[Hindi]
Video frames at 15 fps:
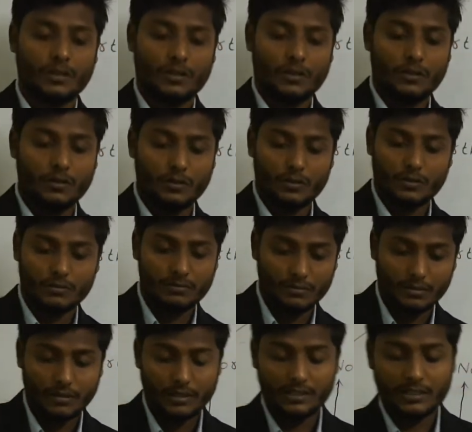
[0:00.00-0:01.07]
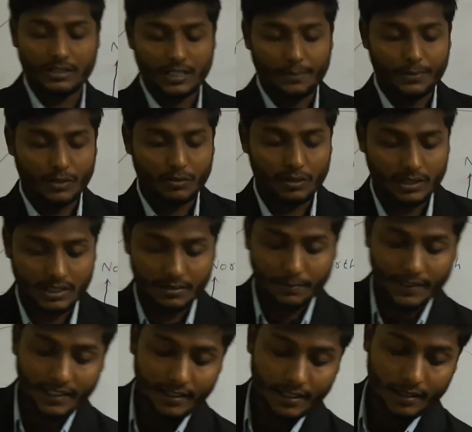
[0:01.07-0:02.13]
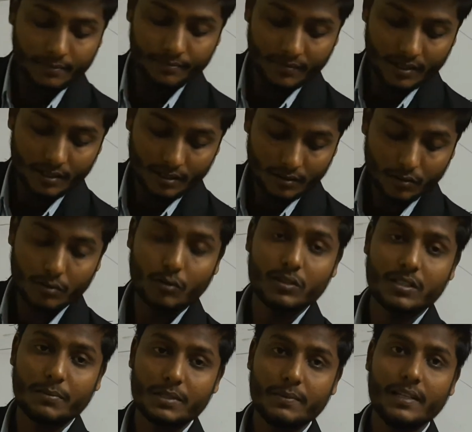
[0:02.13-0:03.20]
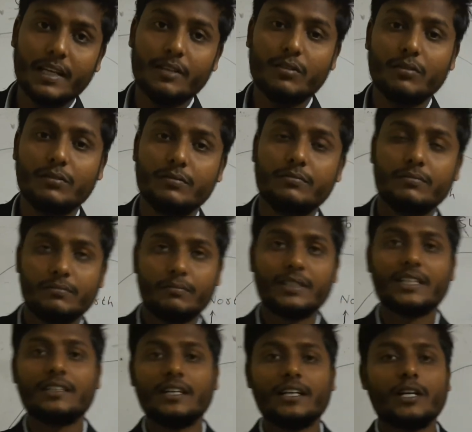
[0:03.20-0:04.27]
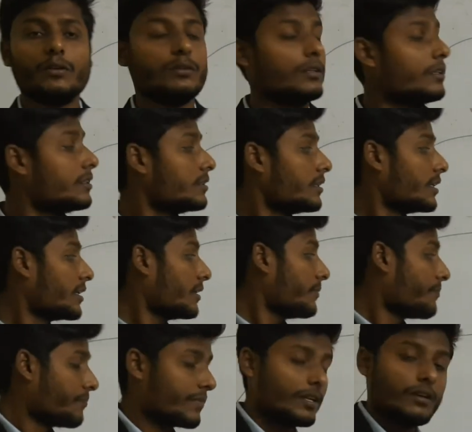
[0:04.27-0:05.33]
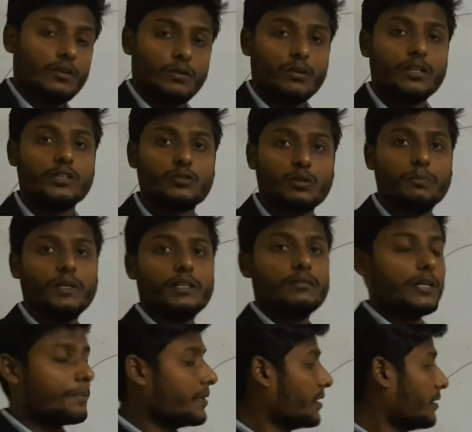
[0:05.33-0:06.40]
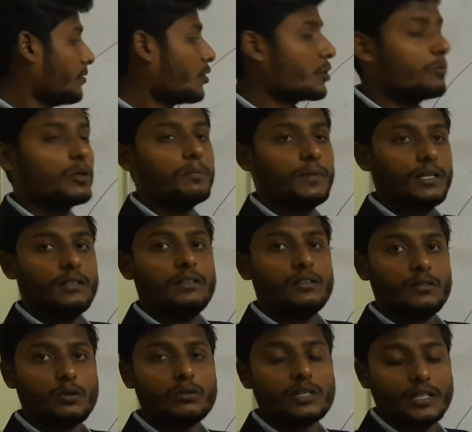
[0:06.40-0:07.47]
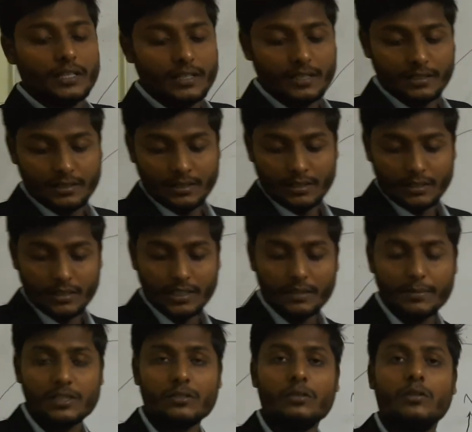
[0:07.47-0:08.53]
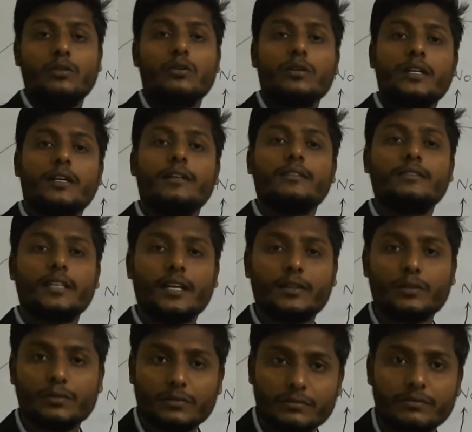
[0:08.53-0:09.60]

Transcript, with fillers: और इस चैप्टर को अच्छे से पढ़ लेना और कोई समझ में नहीं आया तो बता देना डाउट ठीक है और इसको भी अपनी नोटबुक में नोट कर लेना ठीक है बच्चों ओके थैंक यू